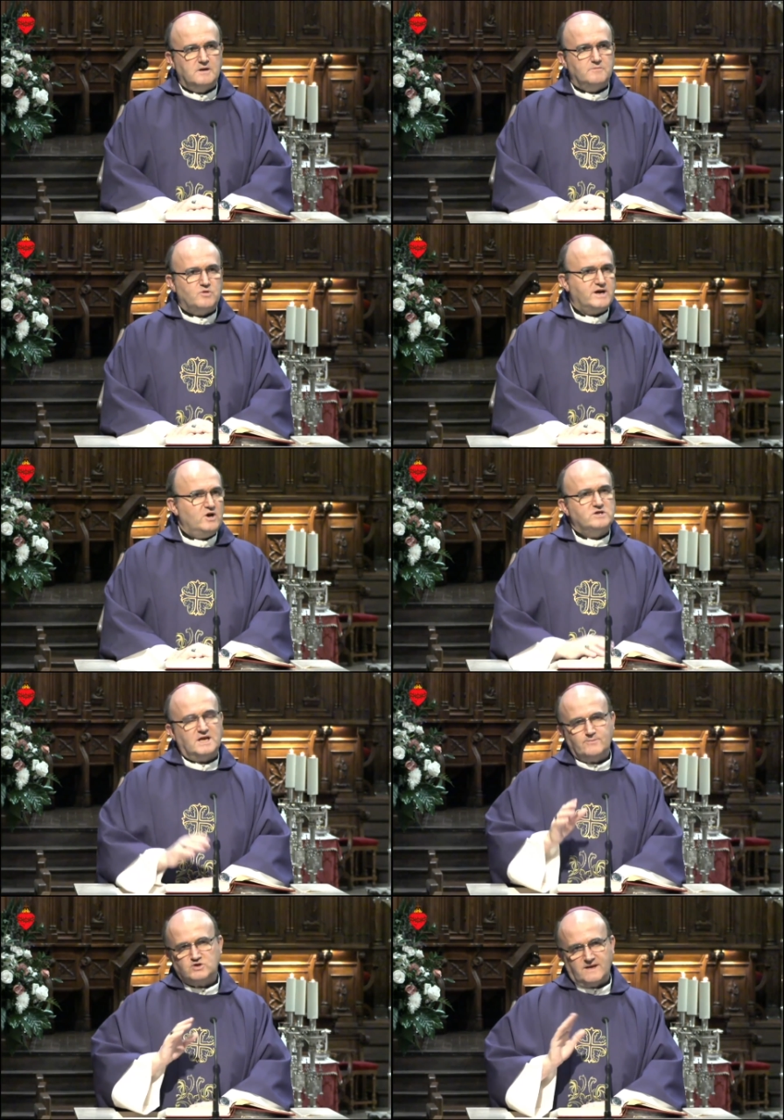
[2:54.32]
Porque no
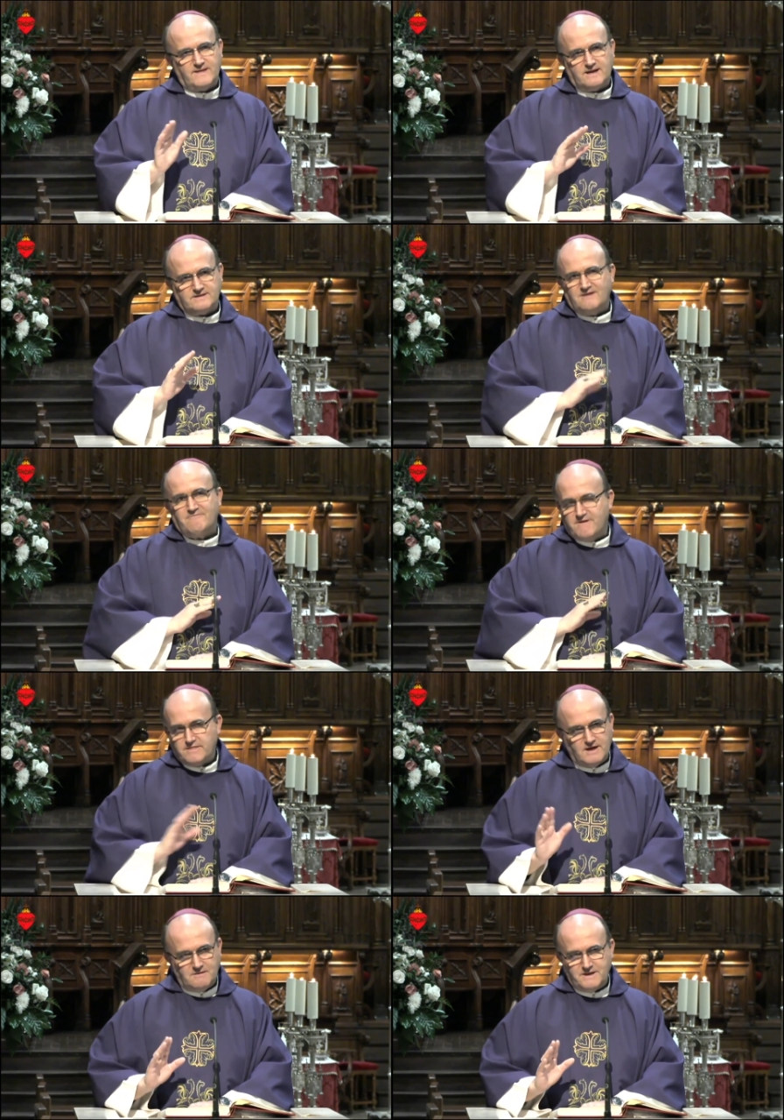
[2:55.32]
tenemos que dar tan
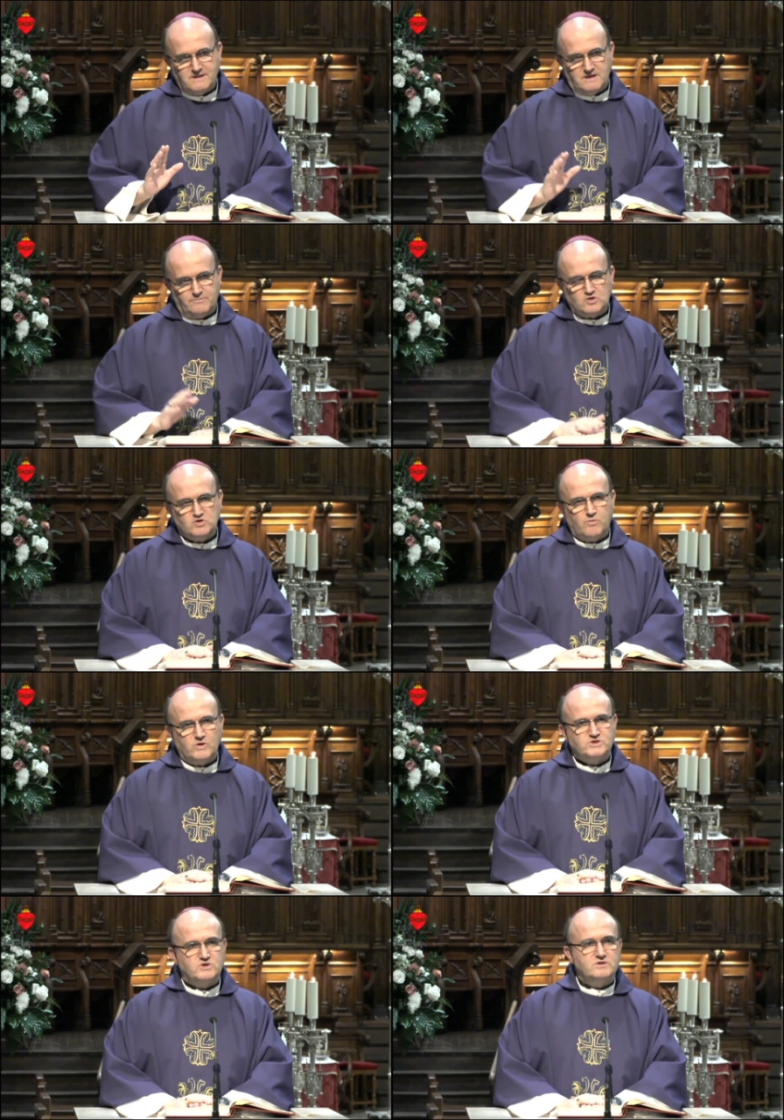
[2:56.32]
fácilmente, por
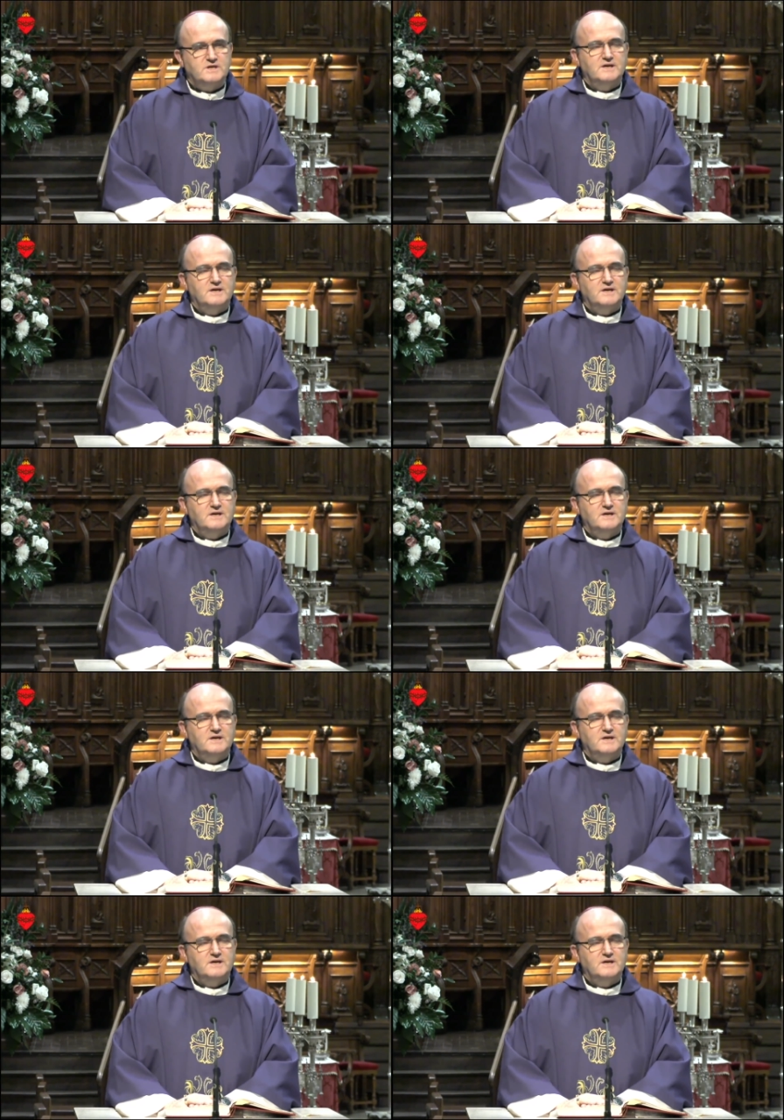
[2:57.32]
supuesto,